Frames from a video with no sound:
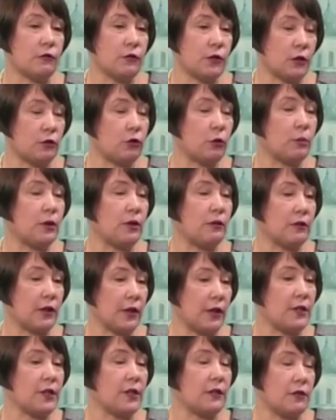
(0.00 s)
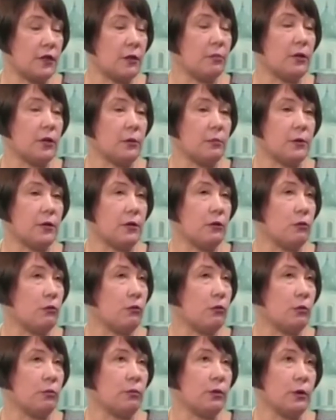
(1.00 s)
всех, кто были в карете, они все были спасены, но
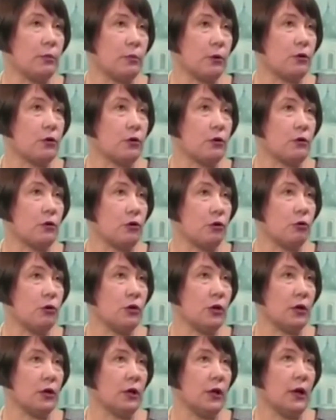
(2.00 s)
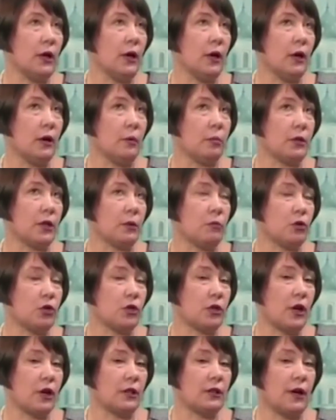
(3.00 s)
это было просто чудо, а, потому
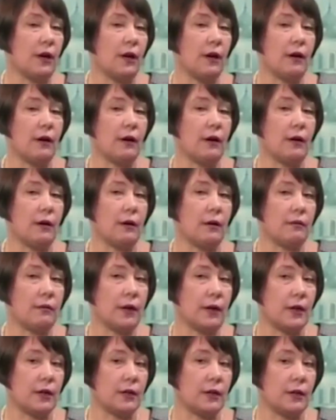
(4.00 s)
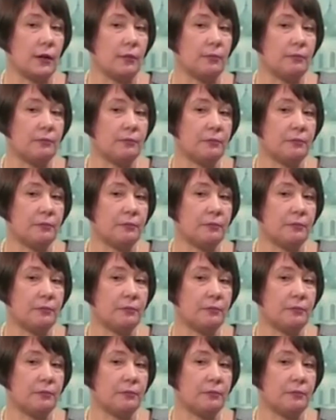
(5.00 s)
что когда э, военный